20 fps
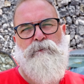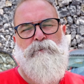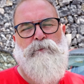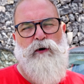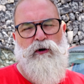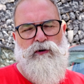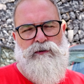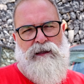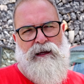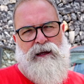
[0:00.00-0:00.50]

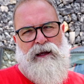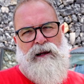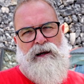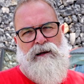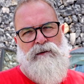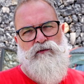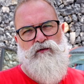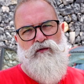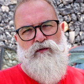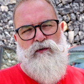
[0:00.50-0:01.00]

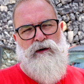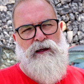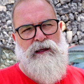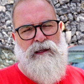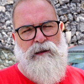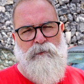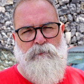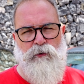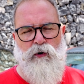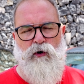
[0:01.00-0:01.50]
proteger tu
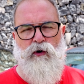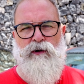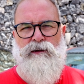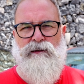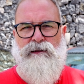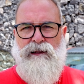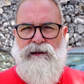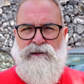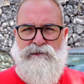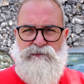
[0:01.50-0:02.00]
equipo
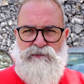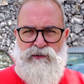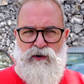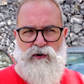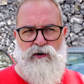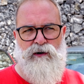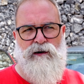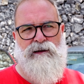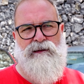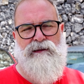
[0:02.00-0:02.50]
del
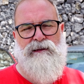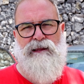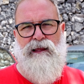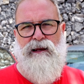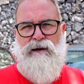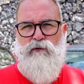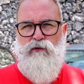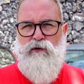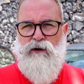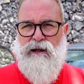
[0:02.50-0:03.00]
sol
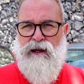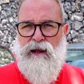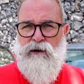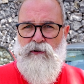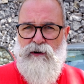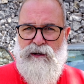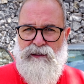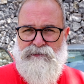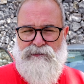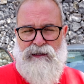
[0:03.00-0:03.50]
de los
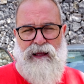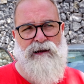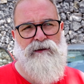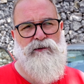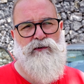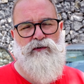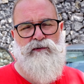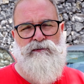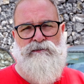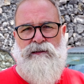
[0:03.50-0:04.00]
calores
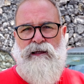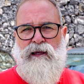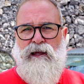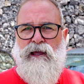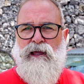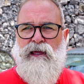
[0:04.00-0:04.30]
altos